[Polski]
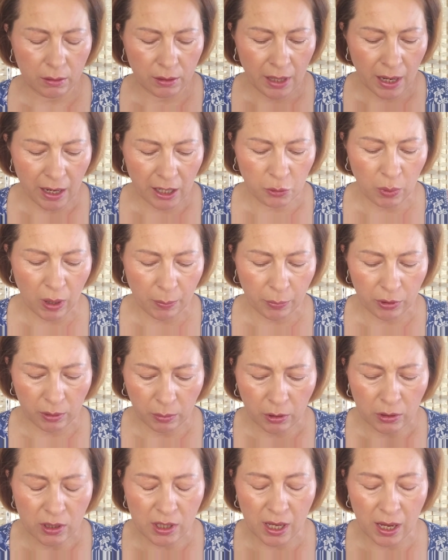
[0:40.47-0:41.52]
jakaś była
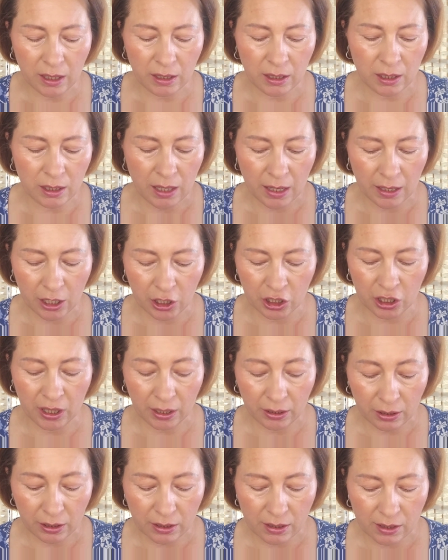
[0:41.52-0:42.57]
promocja i jakieś
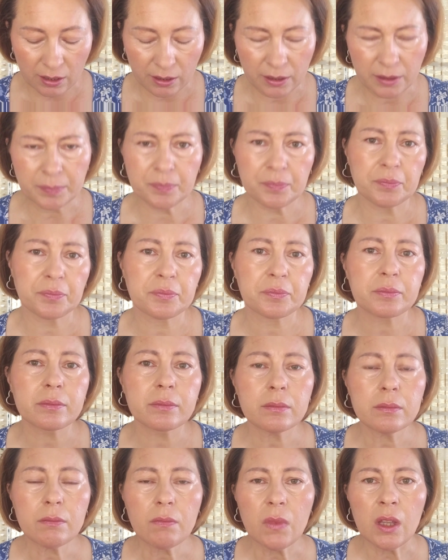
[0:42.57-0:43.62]
gratisy.
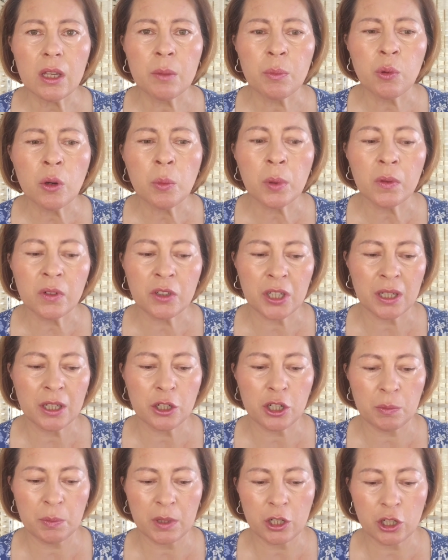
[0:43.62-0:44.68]
I było
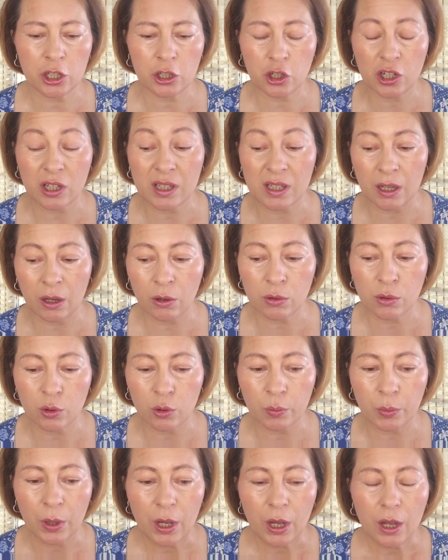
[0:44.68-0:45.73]
powiedziane, że pierwsze 300
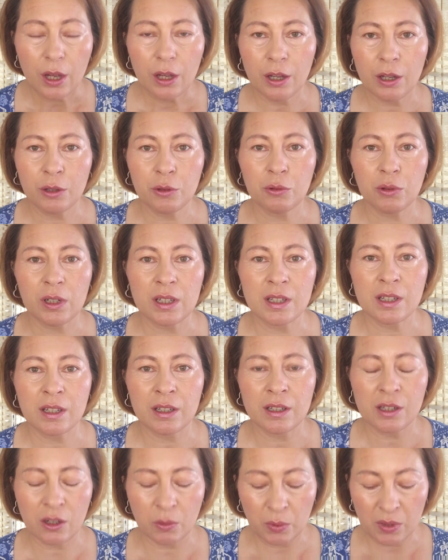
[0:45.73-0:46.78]
osób, które
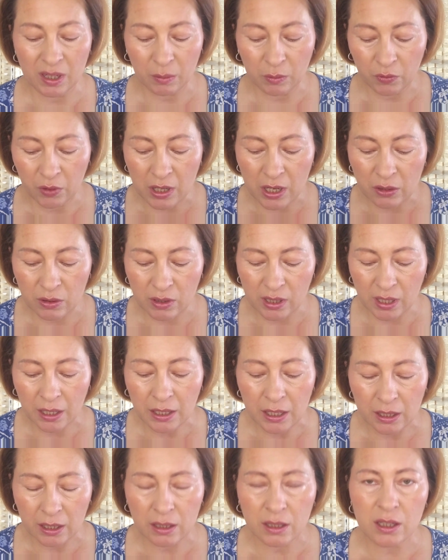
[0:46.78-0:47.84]
z, zrobi zamówienie,
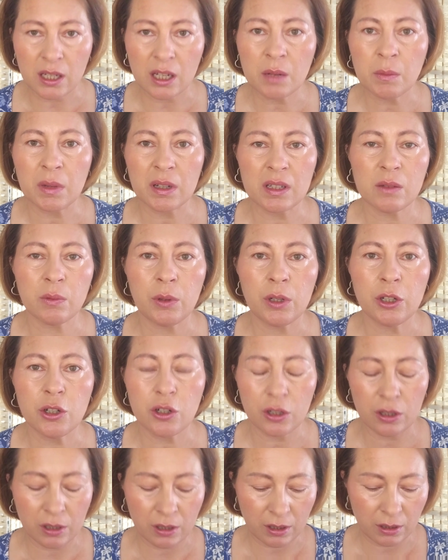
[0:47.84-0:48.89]
dostanie ten Sigma Switch.
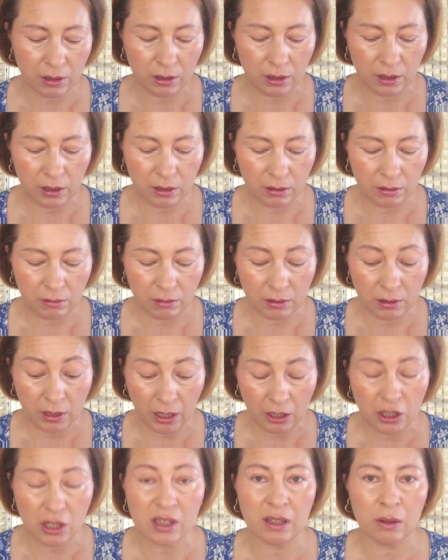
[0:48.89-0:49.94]
I
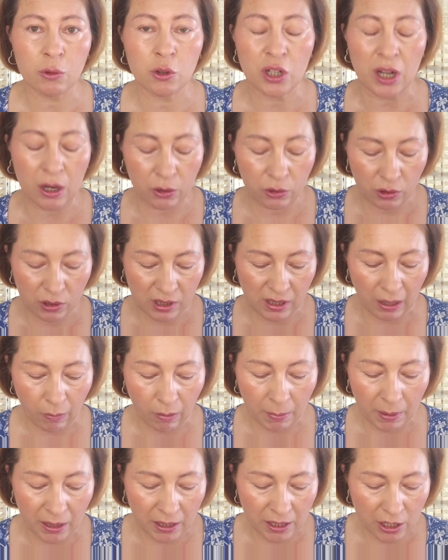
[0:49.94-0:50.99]
tak się stało, że ja go
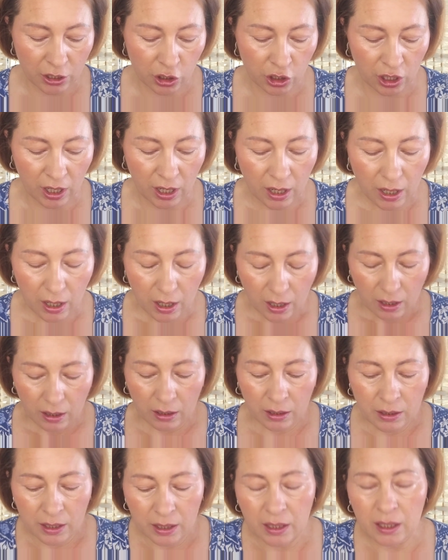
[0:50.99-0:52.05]
dostałam, ale jeszcze
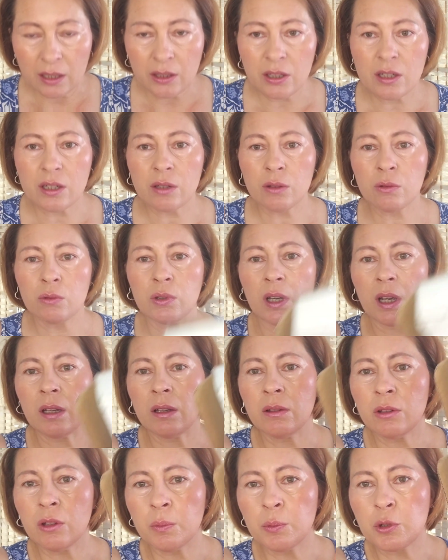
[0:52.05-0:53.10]
inne gratisy
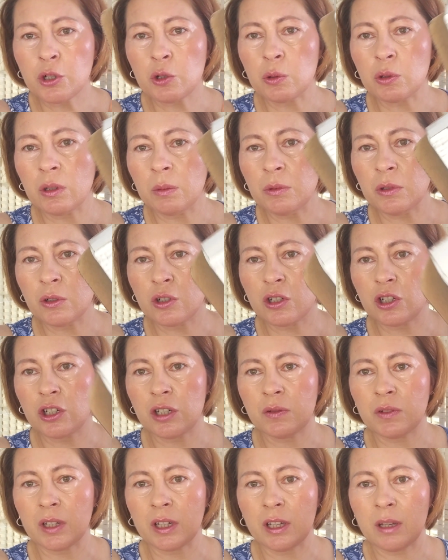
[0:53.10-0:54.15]
tutaj. To przyszło do mnie
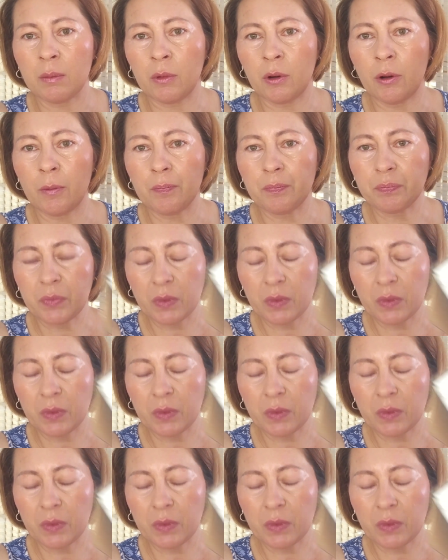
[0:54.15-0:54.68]
oczywiście w takim o